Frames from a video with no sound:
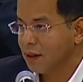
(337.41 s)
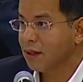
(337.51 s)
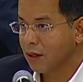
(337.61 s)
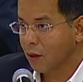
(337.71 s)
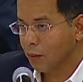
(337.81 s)

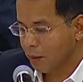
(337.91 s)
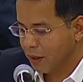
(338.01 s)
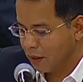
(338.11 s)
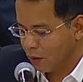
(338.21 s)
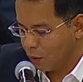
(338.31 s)
y,
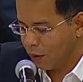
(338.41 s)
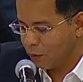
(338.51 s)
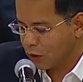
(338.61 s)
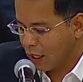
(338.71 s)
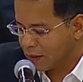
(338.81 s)
obviamente lo
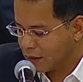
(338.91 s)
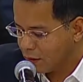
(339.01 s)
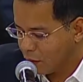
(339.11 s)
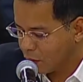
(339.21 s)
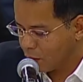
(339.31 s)
vemos, ha
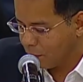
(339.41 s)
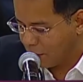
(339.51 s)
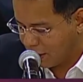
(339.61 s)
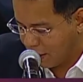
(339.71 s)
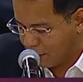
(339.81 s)
sido
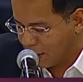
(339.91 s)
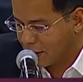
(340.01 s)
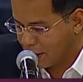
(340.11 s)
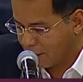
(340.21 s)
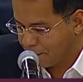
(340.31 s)

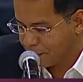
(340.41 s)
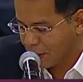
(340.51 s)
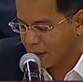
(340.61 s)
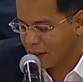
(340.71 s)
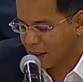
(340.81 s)
completamente
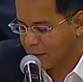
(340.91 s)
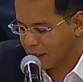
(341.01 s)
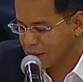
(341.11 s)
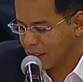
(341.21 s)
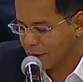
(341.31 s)

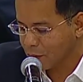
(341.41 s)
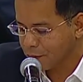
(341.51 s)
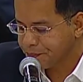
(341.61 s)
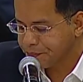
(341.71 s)
rebasado.